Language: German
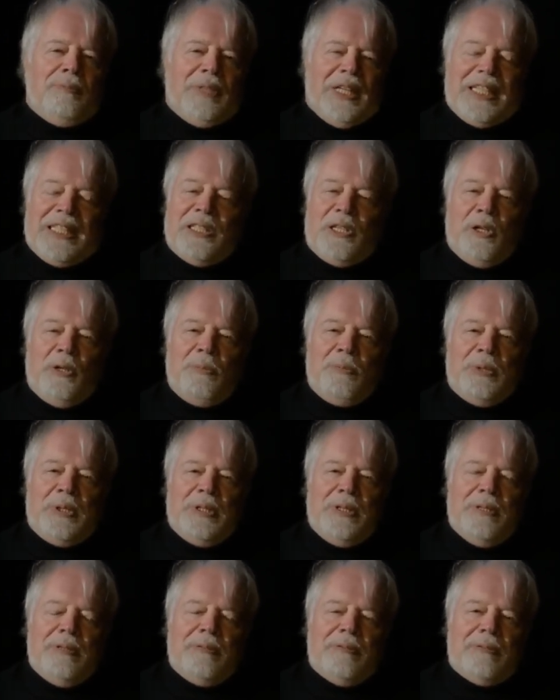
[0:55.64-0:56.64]
Dann
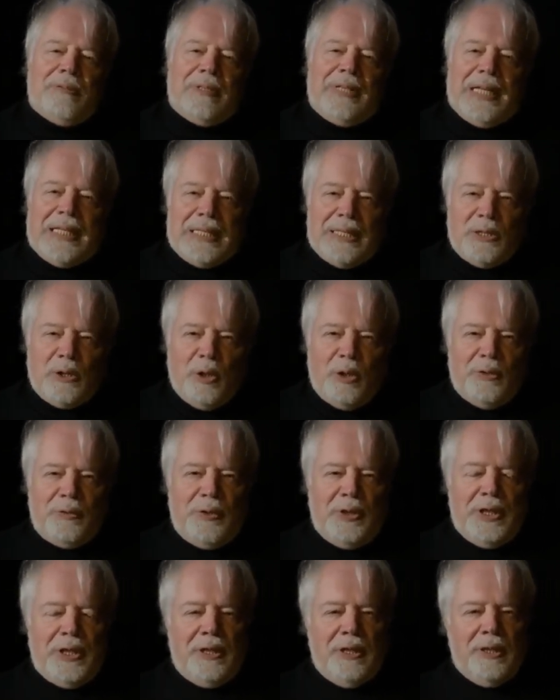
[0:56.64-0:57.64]
kommt ganz
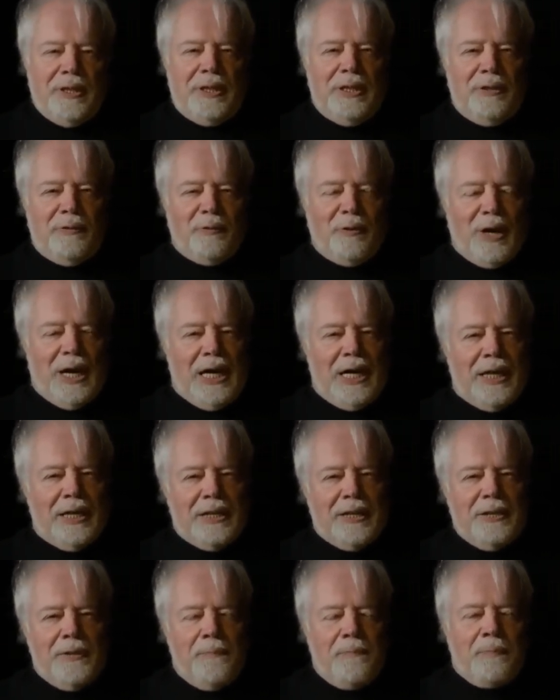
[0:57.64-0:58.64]
häufig die
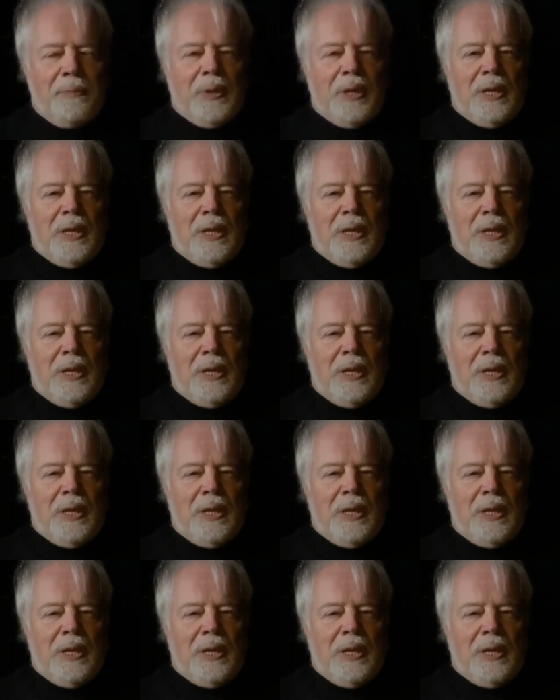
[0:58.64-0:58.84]
Frage,